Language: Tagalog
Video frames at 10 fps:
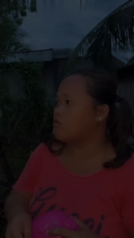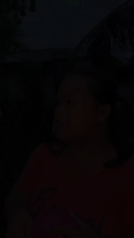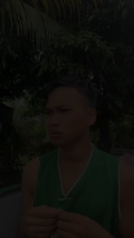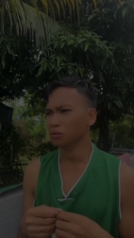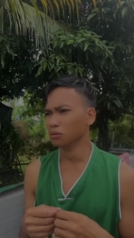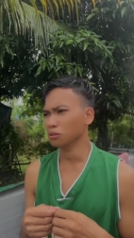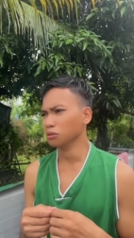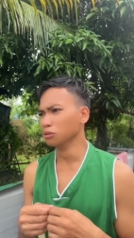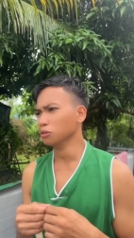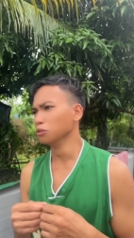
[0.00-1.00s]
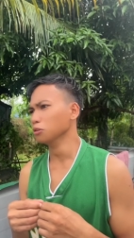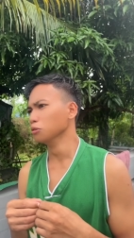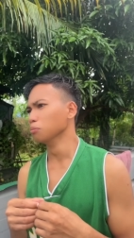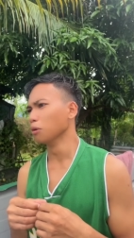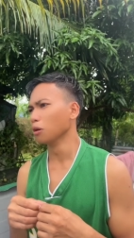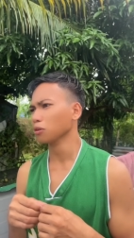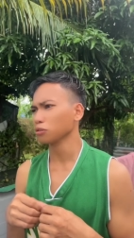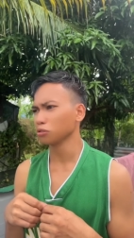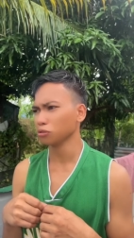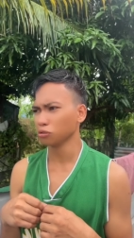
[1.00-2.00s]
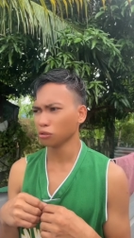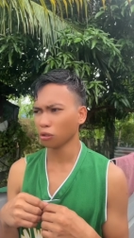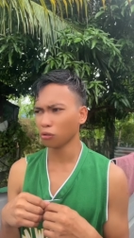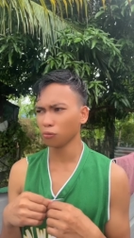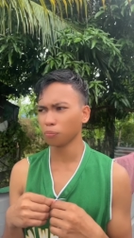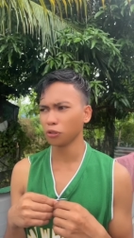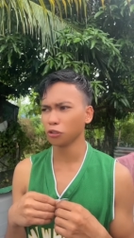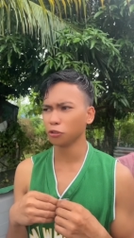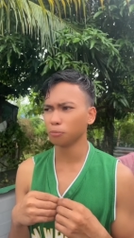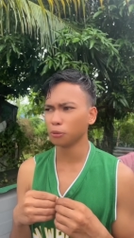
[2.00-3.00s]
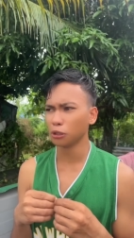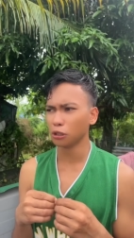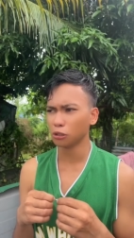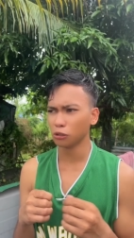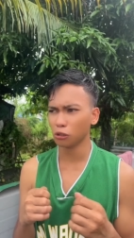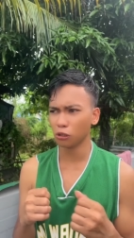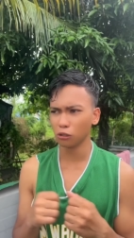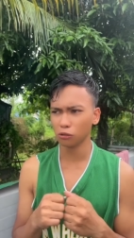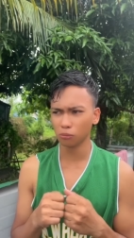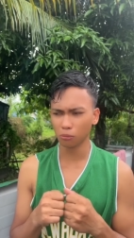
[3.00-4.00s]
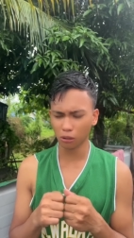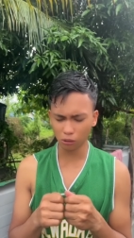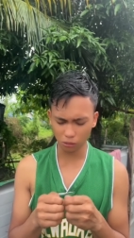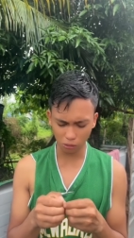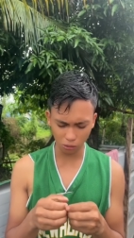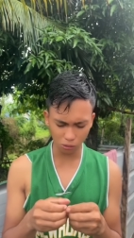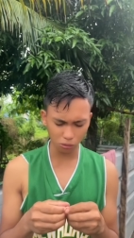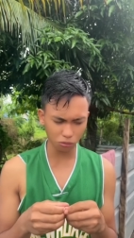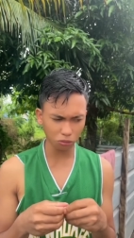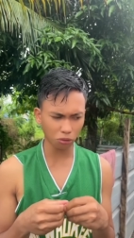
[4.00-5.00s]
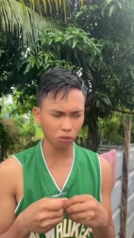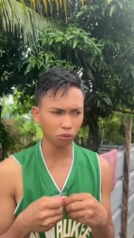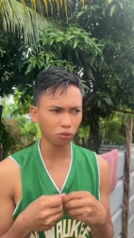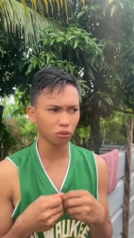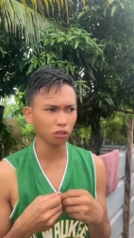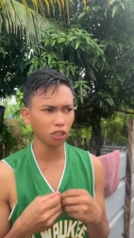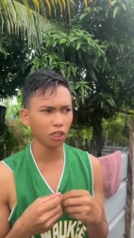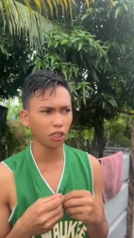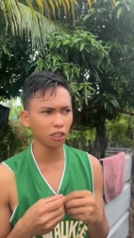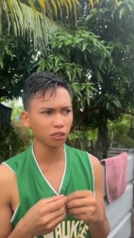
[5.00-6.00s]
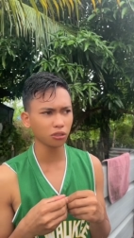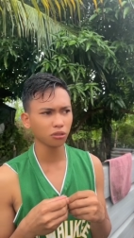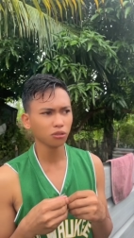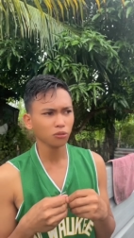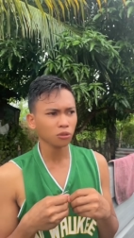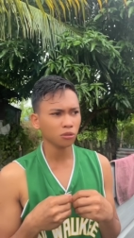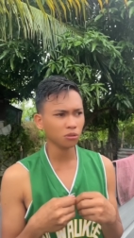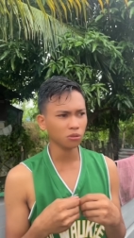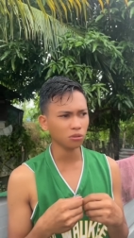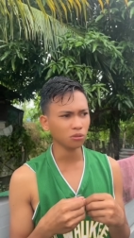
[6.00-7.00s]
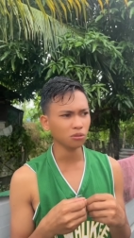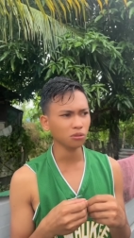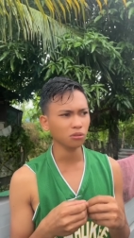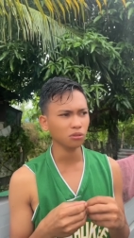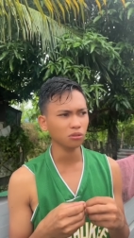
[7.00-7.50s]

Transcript: Eh, bakit hindi ako binibila ni Aling Magna ng chocolate? Hmm.